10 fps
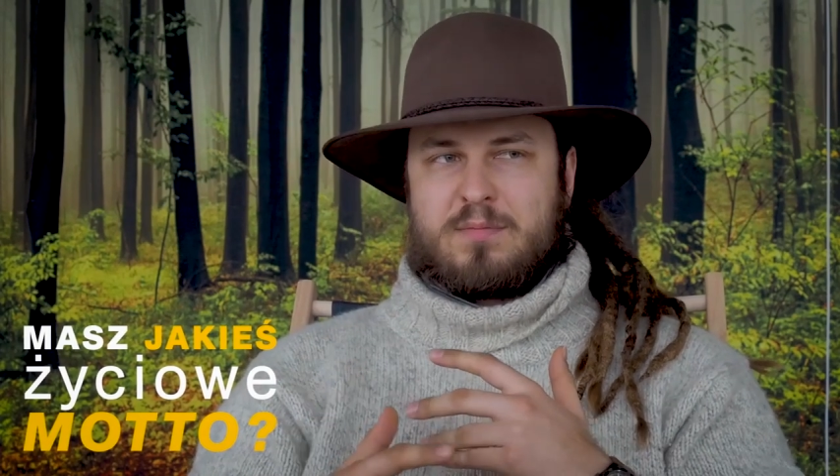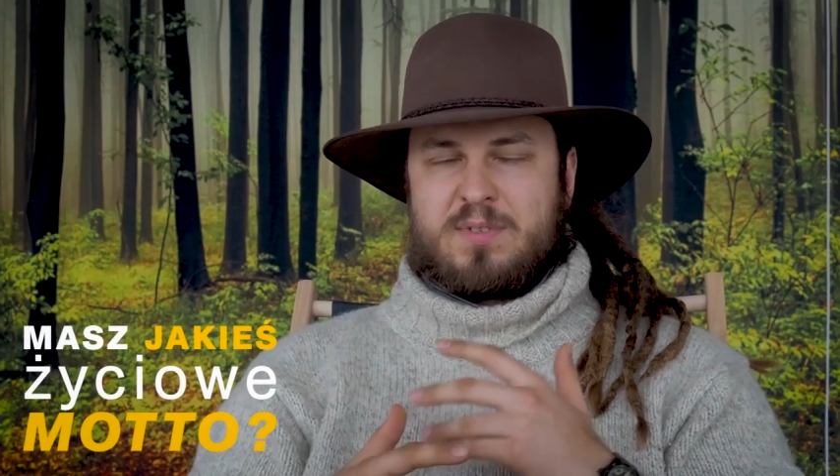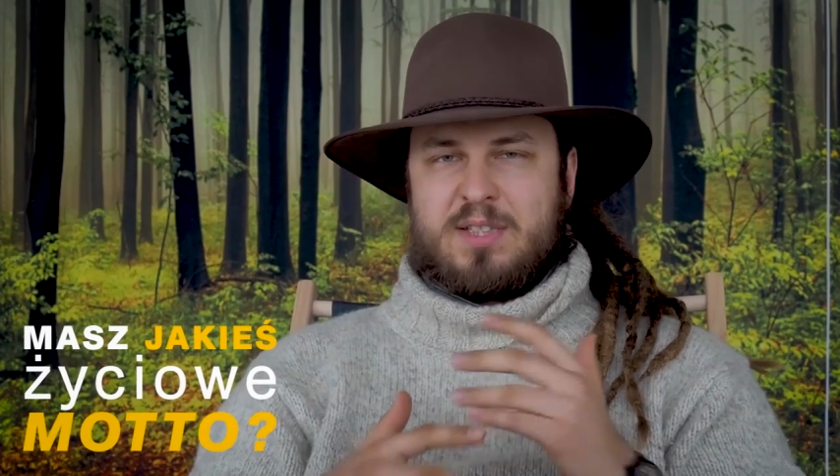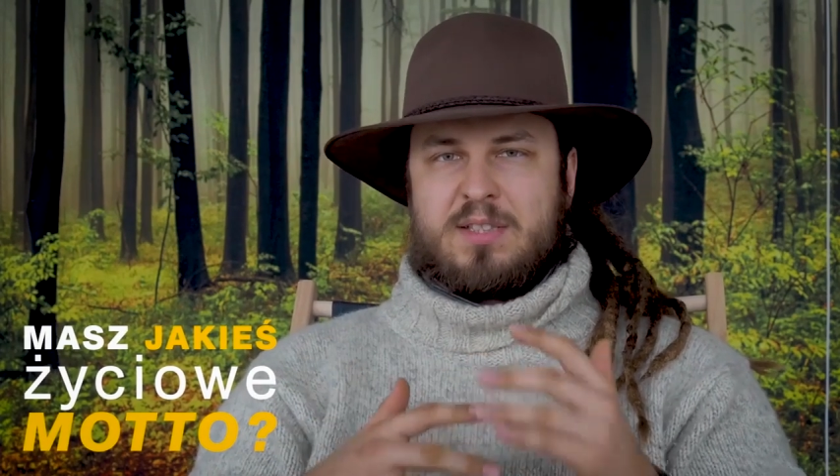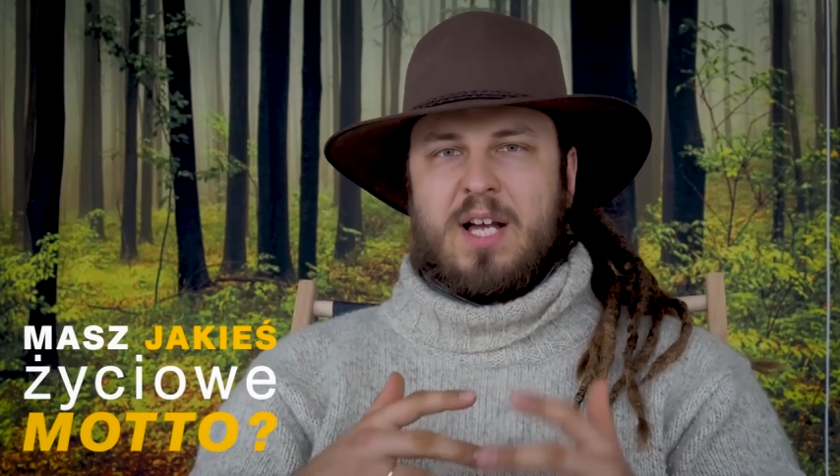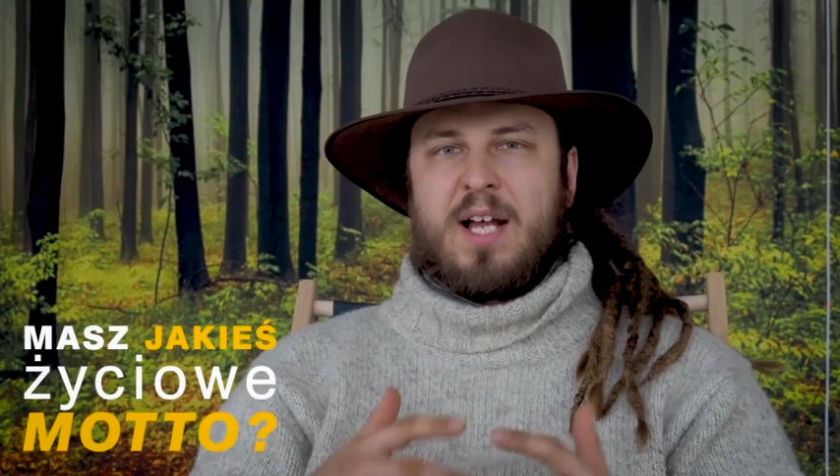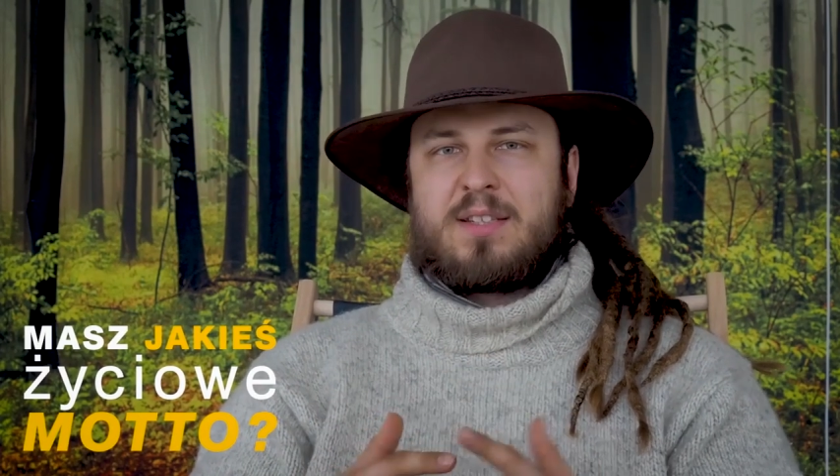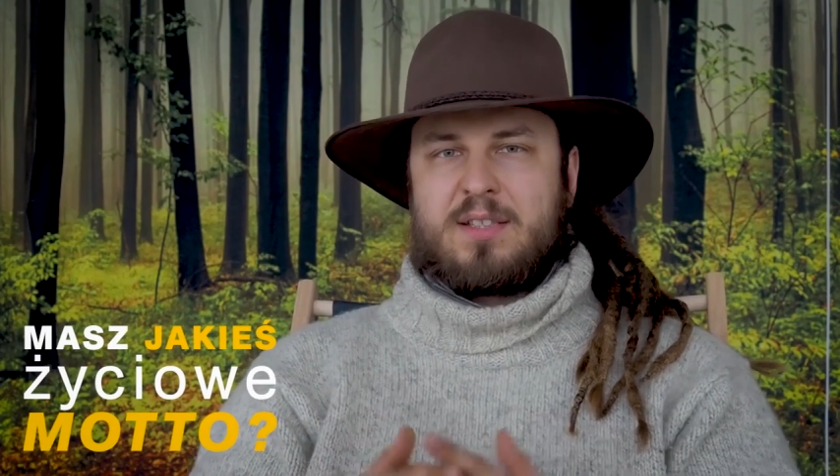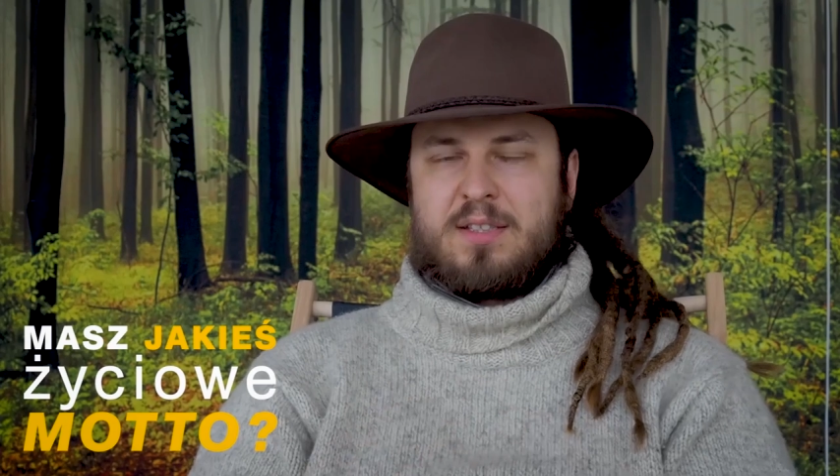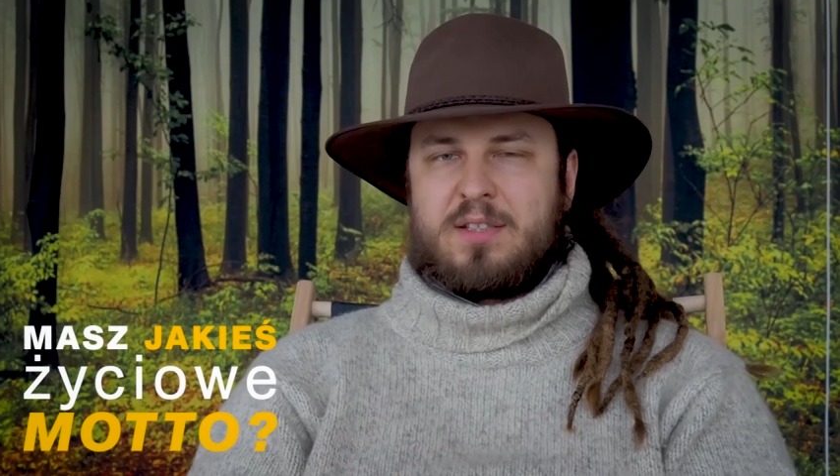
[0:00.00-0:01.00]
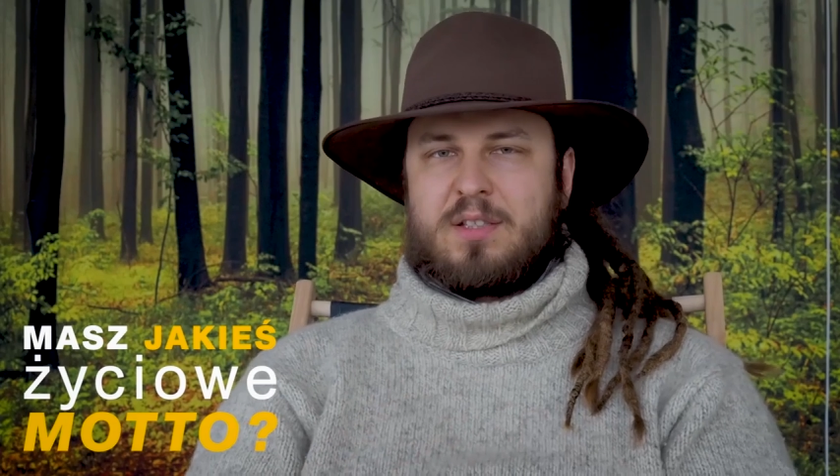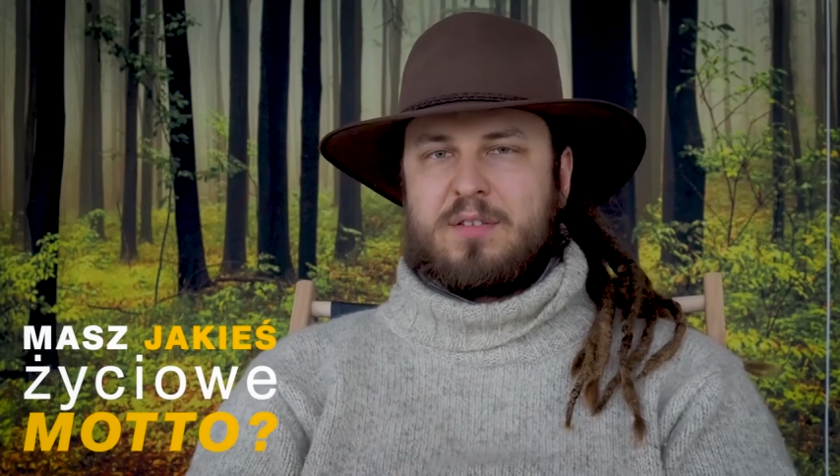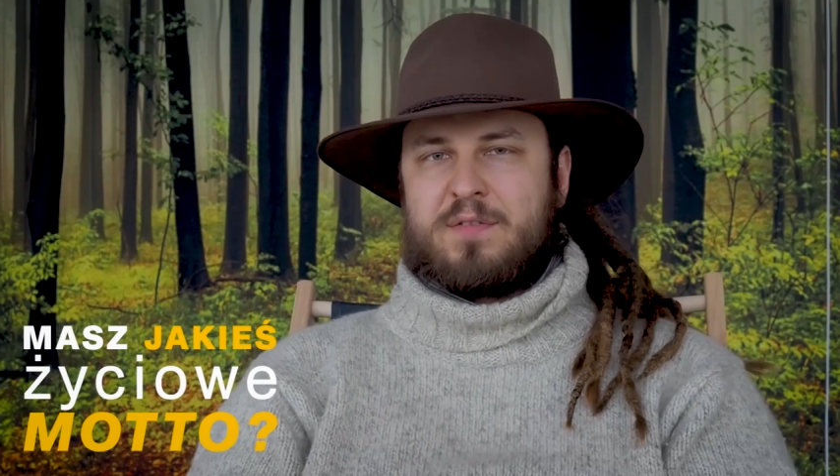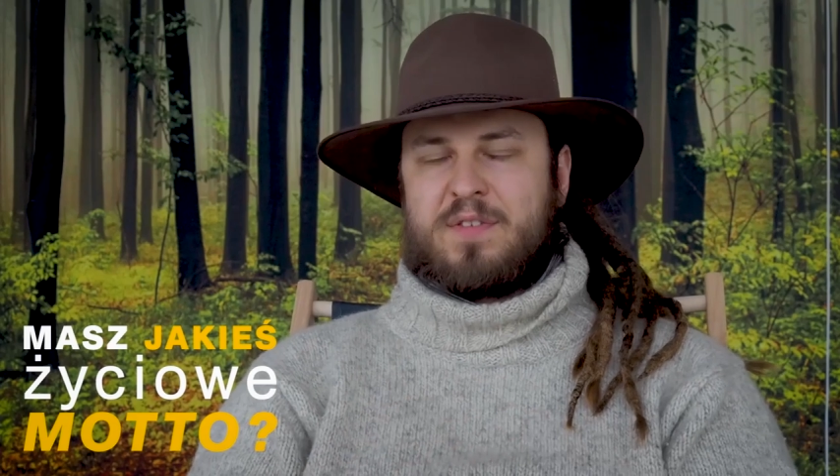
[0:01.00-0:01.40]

cytaty i